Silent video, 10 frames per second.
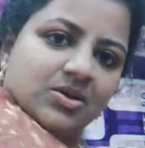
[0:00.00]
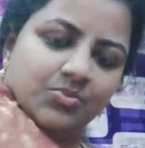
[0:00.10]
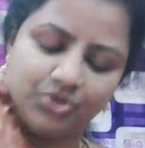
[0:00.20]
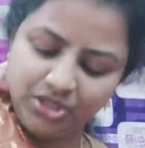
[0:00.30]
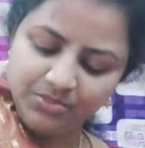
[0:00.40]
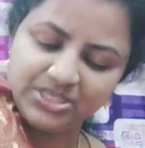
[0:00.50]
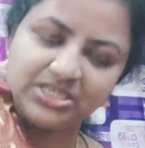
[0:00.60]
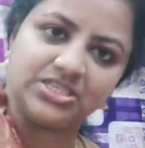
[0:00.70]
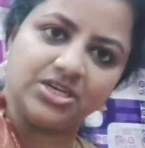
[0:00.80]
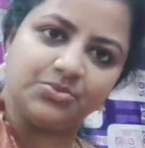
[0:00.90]
మొత్తం
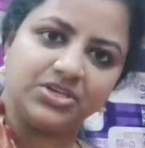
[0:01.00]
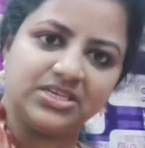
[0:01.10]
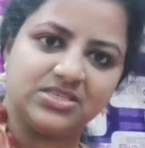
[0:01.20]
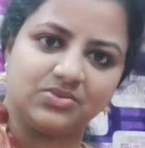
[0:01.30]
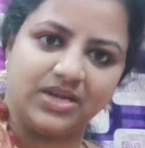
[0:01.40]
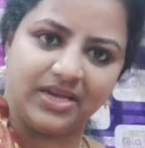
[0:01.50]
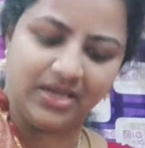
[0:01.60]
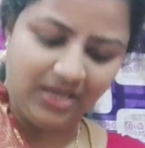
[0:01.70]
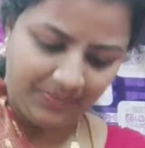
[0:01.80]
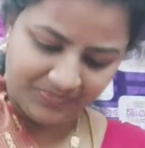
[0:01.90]
చిన్న చిన్న బుట్టాస్ ఉన్నాయి
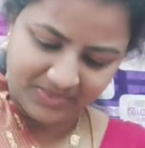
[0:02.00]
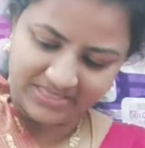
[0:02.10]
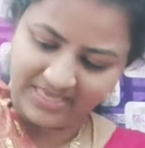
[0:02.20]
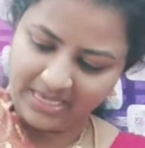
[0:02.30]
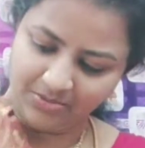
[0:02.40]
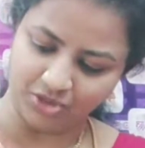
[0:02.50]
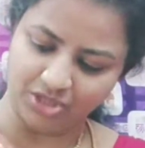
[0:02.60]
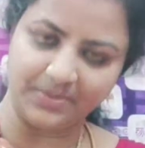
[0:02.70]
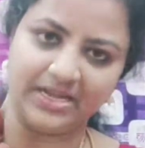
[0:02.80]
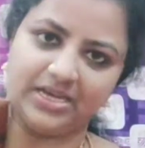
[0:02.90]
శారీ
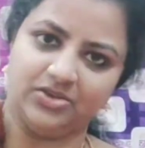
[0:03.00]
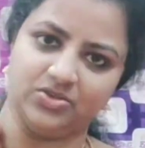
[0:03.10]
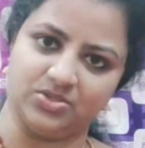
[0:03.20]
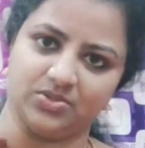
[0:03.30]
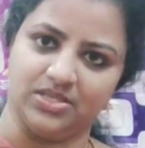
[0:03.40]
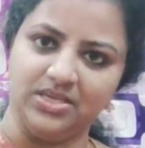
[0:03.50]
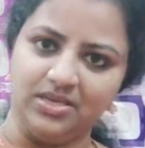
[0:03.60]
మొత్తం ఇలాగే వస్తుంది